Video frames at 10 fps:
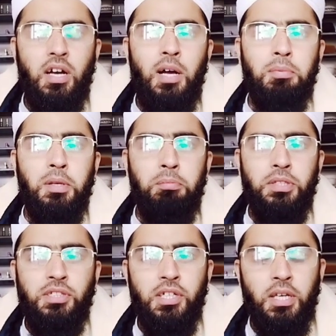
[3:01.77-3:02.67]
आपके
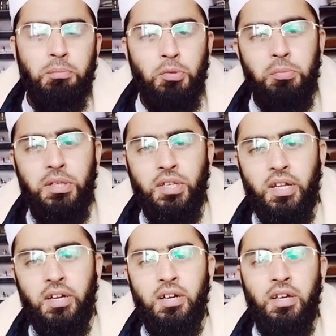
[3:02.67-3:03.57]
बच्चे के मुंह में जा
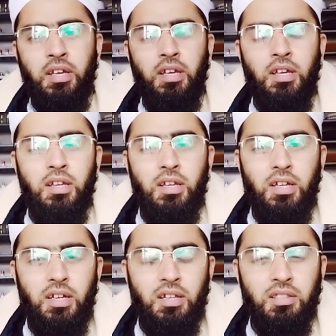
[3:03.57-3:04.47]
रहा है
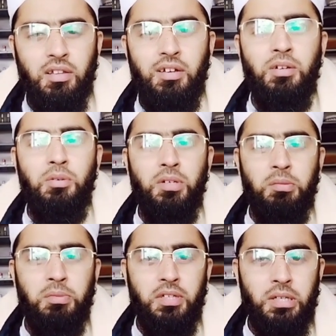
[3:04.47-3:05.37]
अल्लाह
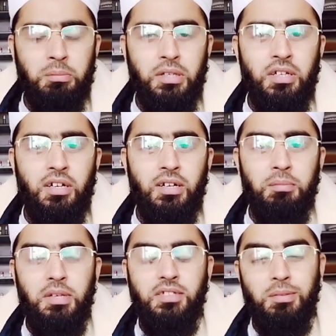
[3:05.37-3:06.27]
अकबर कबीरा
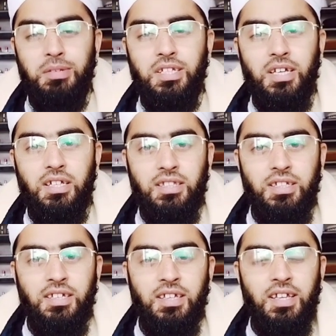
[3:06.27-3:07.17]
हमें समझ नहीं आती
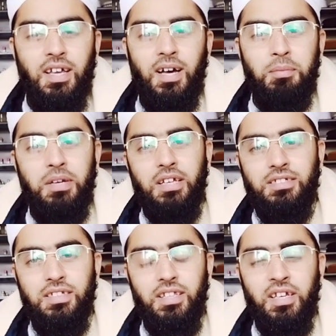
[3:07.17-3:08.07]
हम
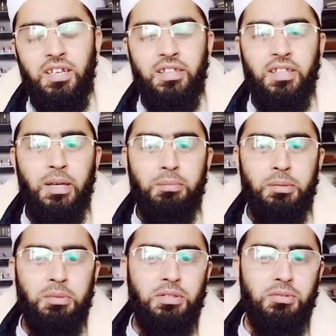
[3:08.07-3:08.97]
कैसे देख लेते हैं अपने
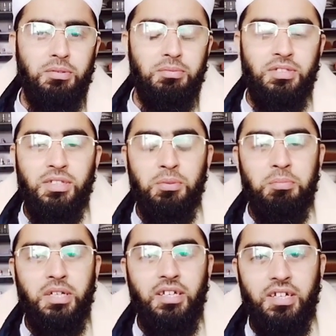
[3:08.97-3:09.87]
बच्चों को मुझे तो
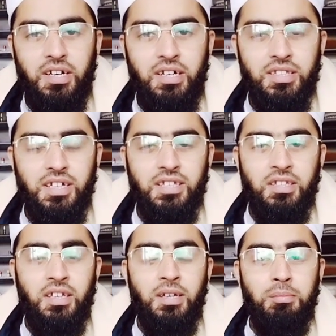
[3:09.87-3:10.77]
बड़ी कराहत
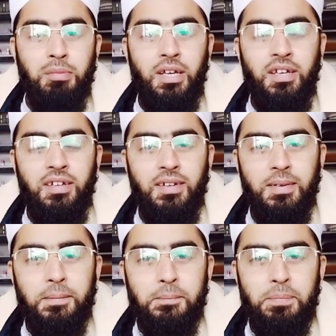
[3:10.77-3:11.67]
आती है मैं
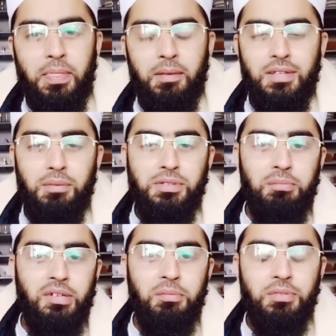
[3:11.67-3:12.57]
जब से
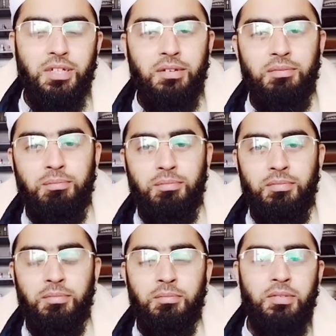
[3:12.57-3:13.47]
मैं मुझे
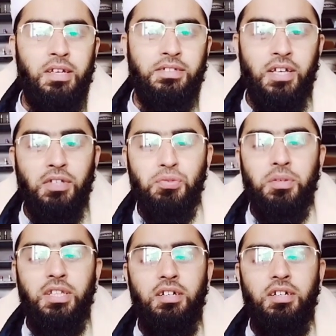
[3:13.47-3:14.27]
एहसास हुआ ना